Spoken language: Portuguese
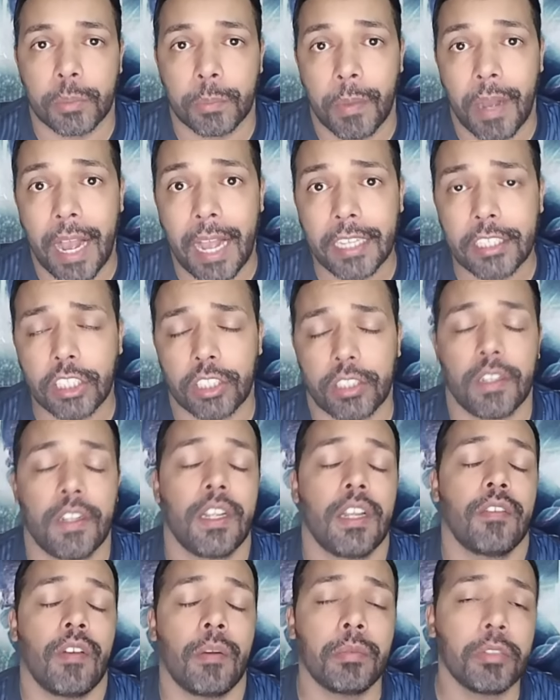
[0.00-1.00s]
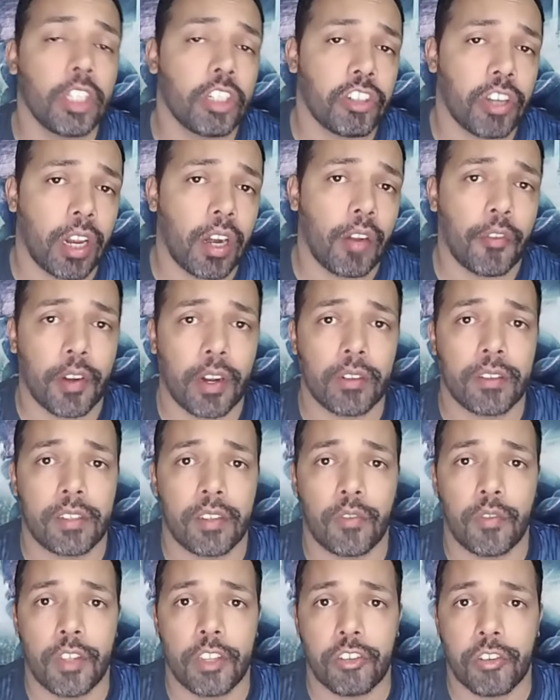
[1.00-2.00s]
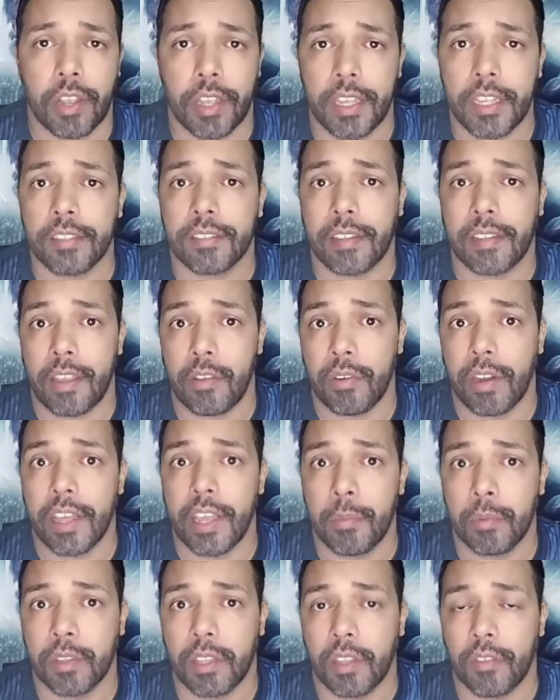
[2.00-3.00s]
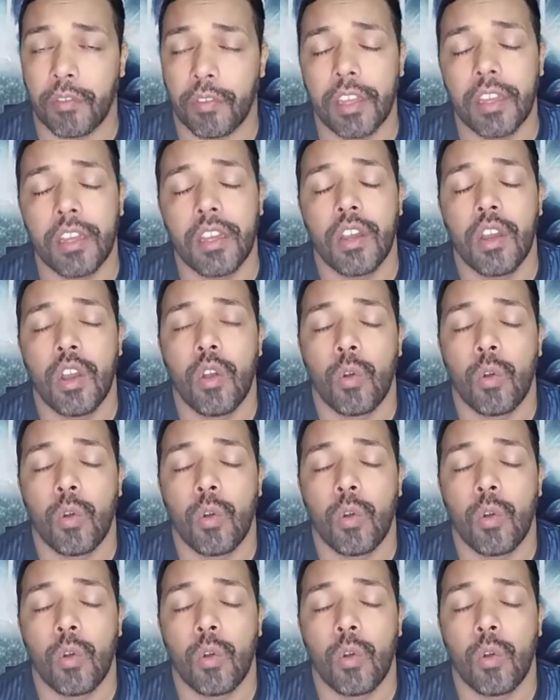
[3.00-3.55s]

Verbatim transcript: Mas vamos deixar no final desse vídeo aí, saiu na Remo TV,